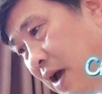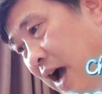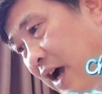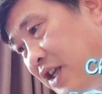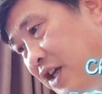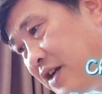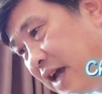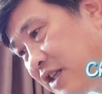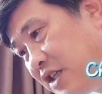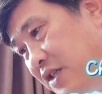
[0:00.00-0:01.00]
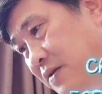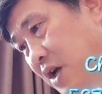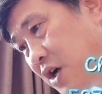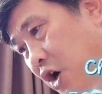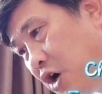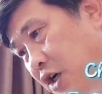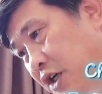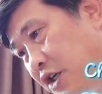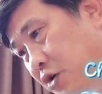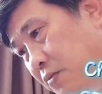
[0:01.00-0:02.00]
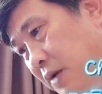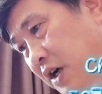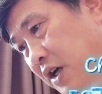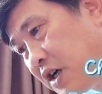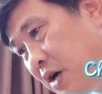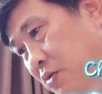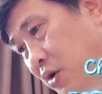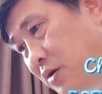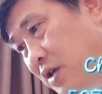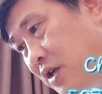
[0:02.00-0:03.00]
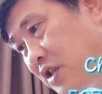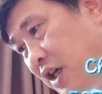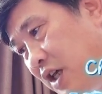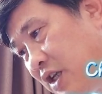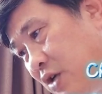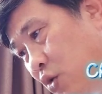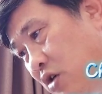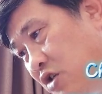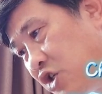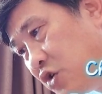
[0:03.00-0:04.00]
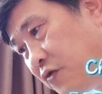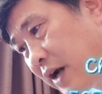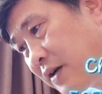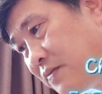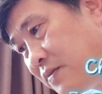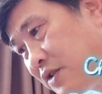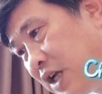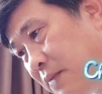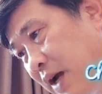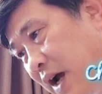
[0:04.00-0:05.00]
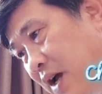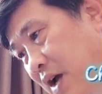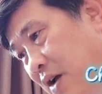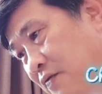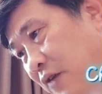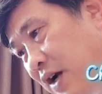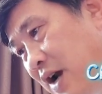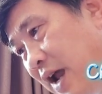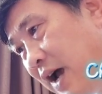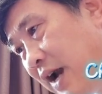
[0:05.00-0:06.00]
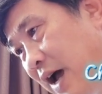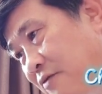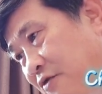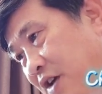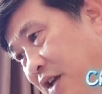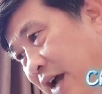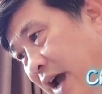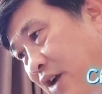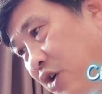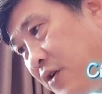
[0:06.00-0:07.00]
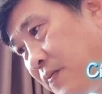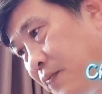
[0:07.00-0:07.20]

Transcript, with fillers: Hạc nhiên đại sư, có người rượu mời không uống, chỉ thích uống rượu phạt xem ra vẫn là làm phiền ngài rồi